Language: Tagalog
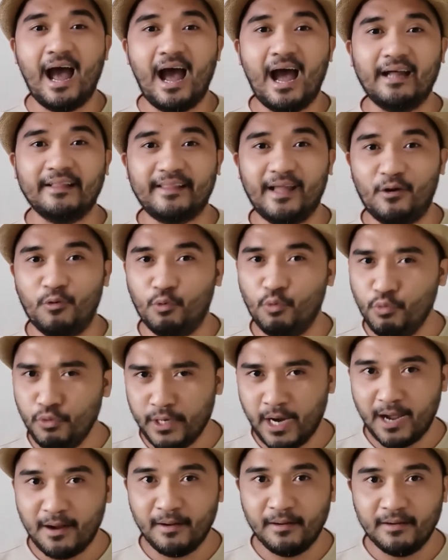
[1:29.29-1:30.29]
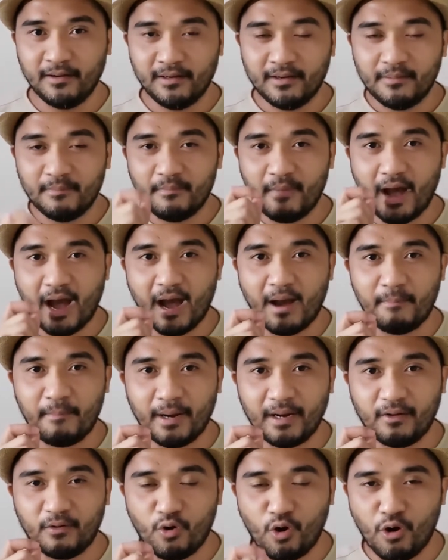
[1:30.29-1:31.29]
at ang unang
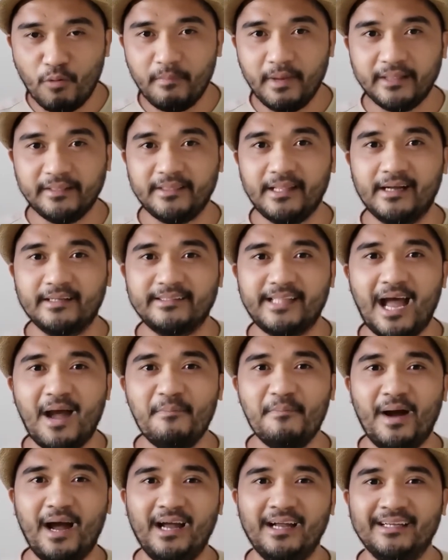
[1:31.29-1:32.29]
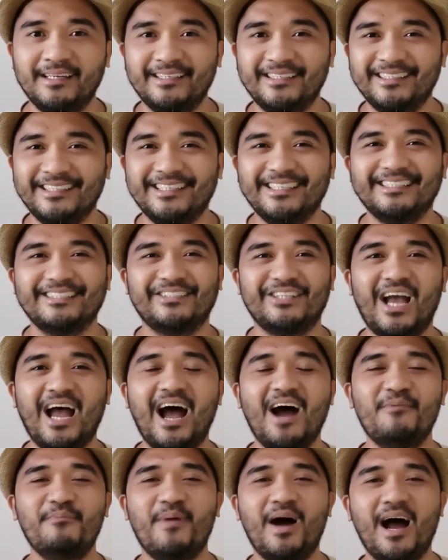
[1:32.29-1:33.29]
makapag-comment ng tama,
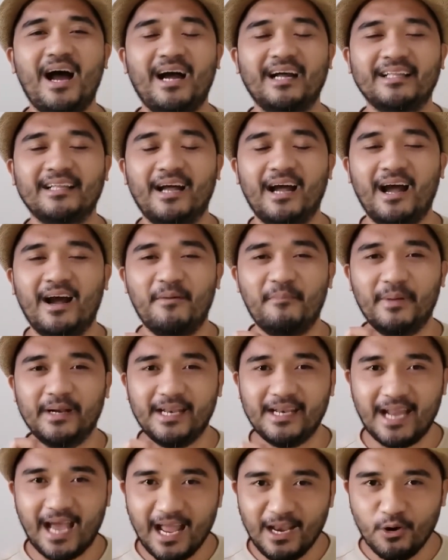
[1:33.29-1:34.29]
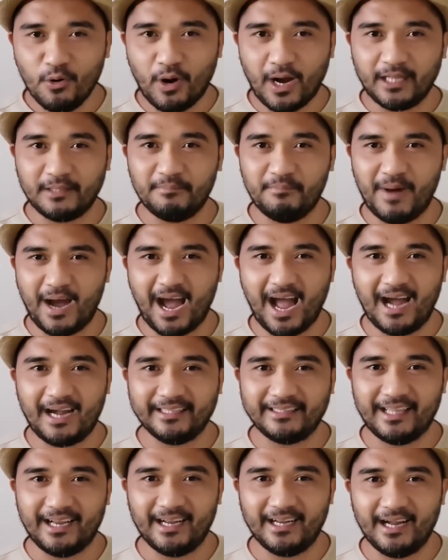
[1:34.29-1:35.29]
siya ang, maka- ang mananalo at
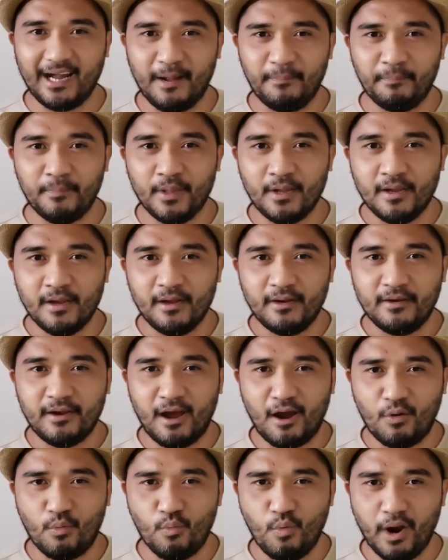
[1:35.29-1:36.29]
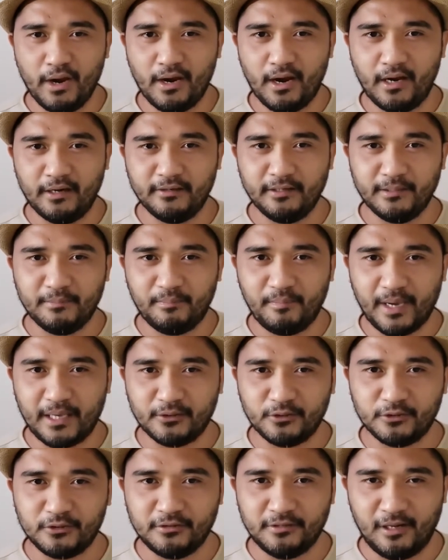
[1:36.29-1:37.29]
makakatanggap ng 100
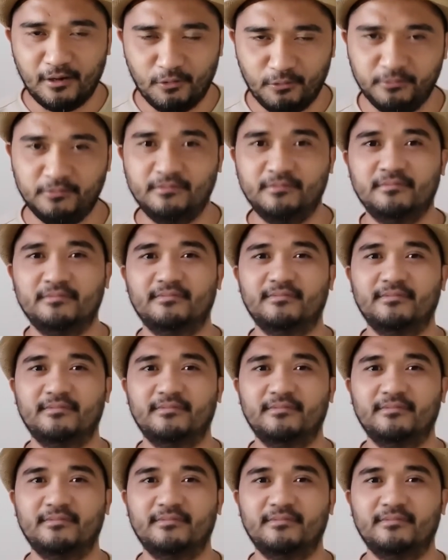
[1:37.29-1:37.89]
pesos na loan.